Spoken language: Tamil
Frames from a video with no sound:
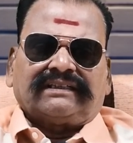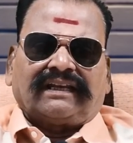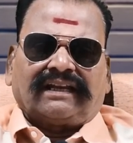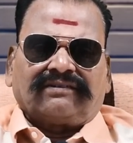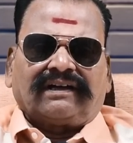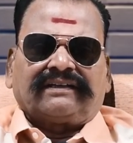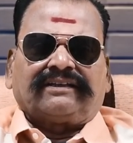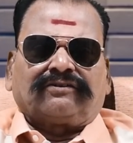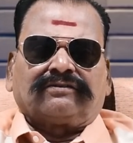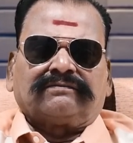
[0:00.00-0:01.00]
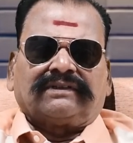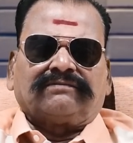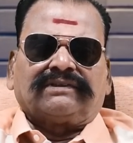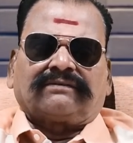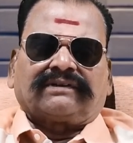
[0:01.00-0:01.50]
என்னவா இருக்கும்
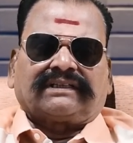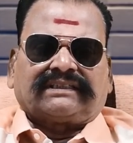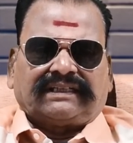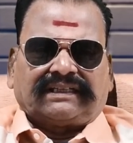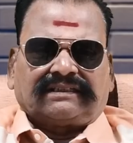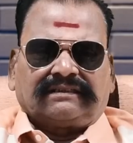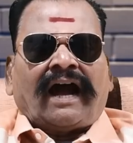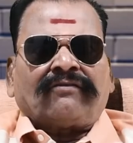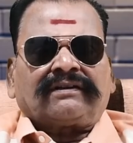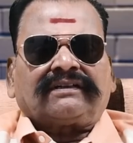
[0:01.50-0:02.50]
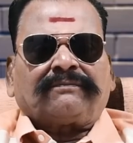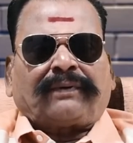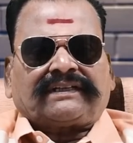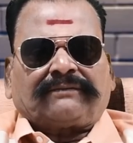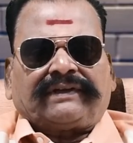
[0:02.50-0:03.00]
என்பது நமக்கு தெரியாது அவருக்கு
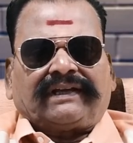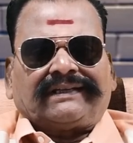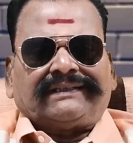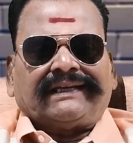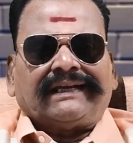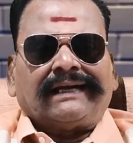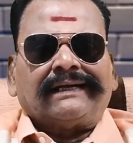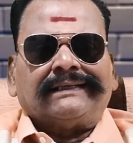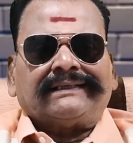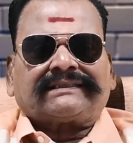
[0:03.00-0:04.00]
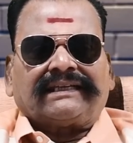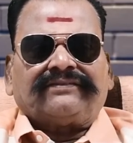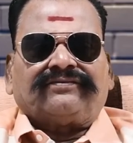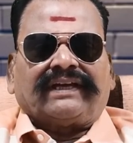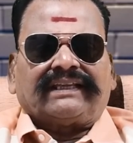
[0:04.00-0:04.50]
பட்ட பெயர் ஏழிசை
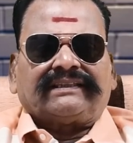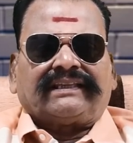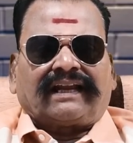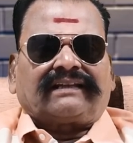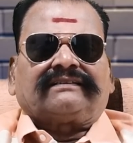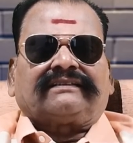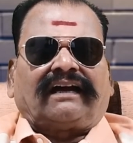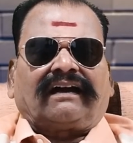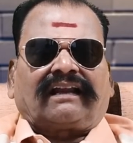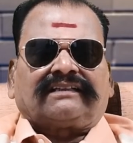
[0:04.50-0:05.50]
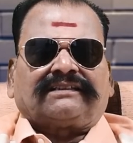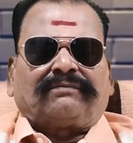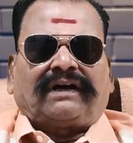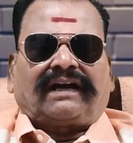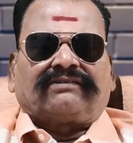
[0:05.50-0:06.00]
வேந்தர் தியாகராஜ
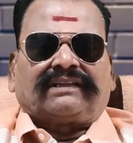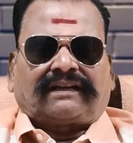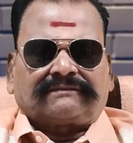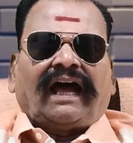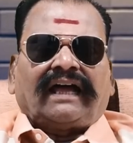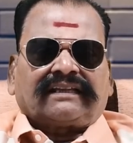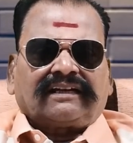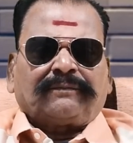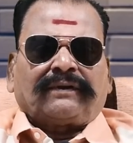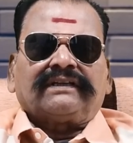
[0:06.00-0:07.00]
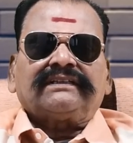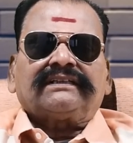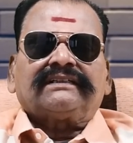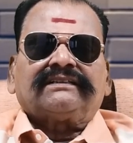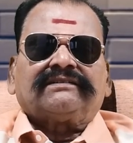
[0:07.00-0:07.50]
பாகவதர் அதற்கு பிறகு
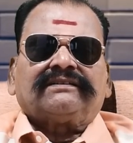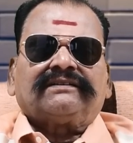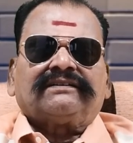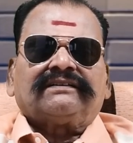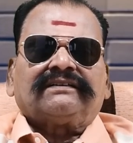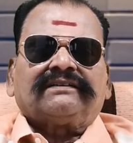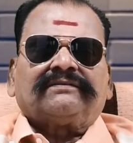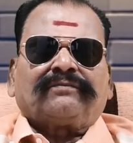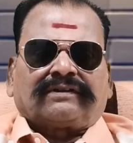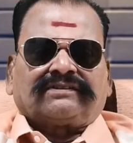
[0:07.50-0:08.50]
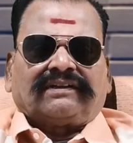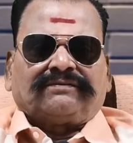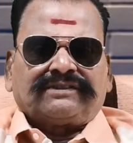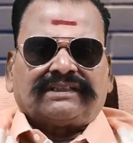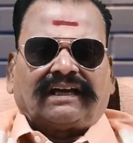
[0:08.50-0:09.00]
புரட்சியில்
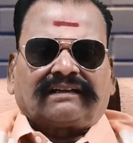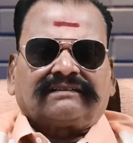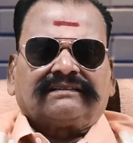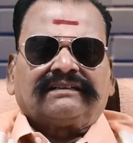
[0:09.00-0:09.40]
எம்ஜிஆர்